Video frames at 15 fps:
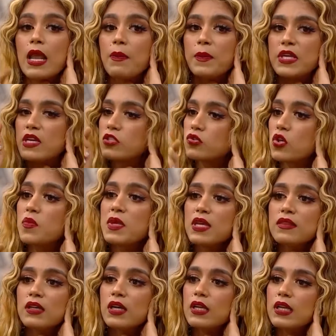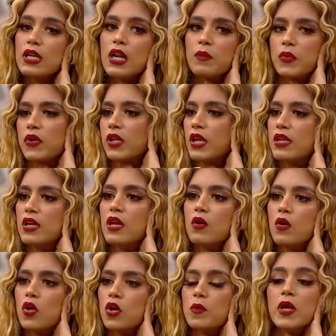las, estoy bien tranquila porque ahí en
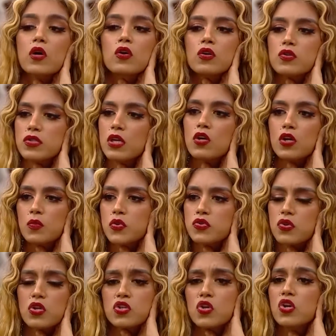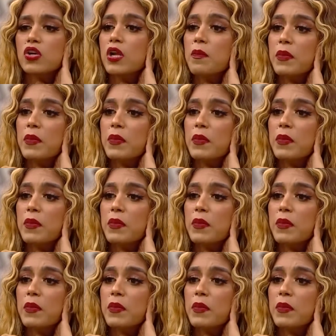Ecuador me conocen cómo soy. Yo,